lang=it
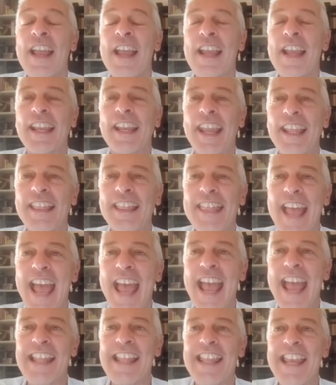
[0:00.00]
che
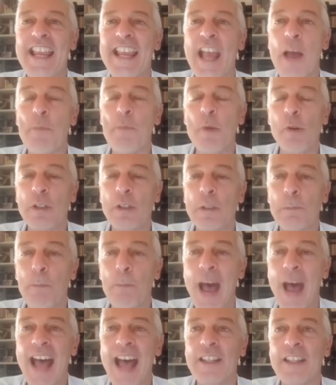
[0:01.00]
dedica più
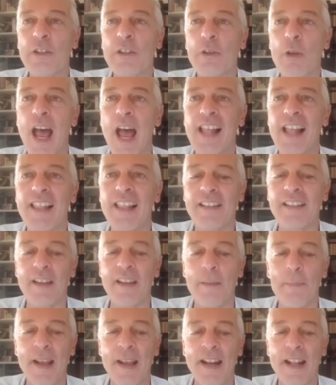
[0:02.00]
spazio alla
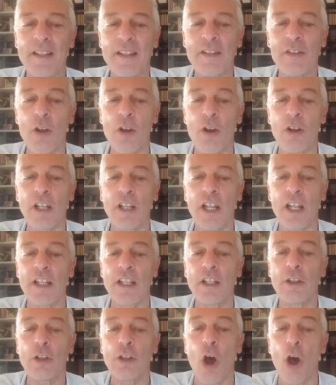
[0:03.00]
separazione
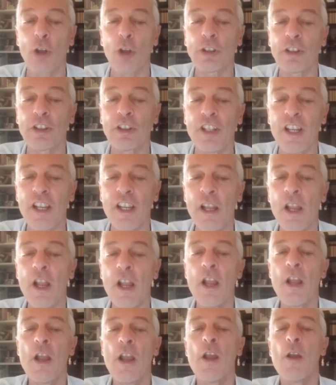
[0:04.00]
di Totti
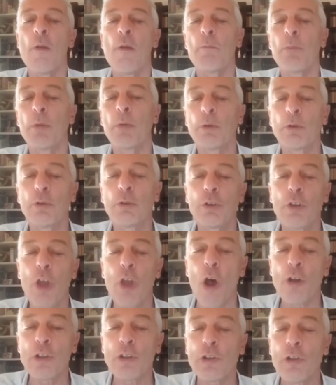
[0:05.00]

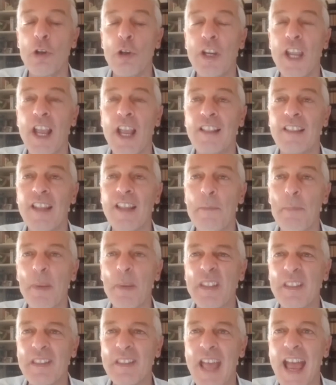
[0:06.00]
piuttosto che al
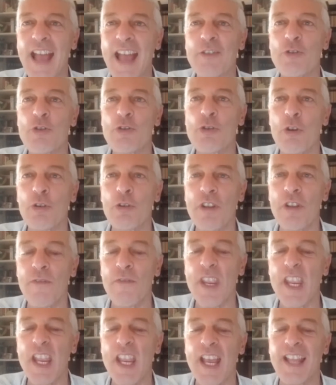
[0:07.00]
depistaggio di
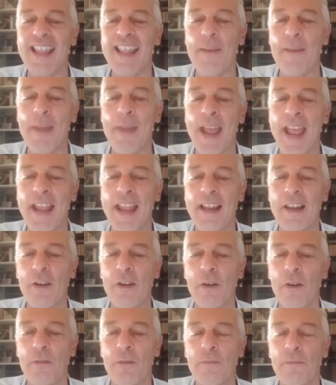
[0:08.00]
via
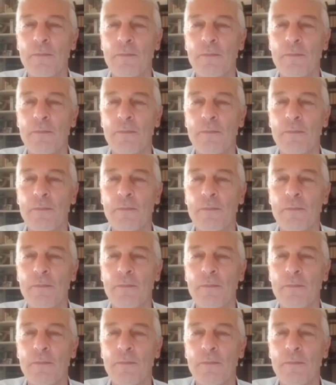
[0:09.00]
D'Amelio.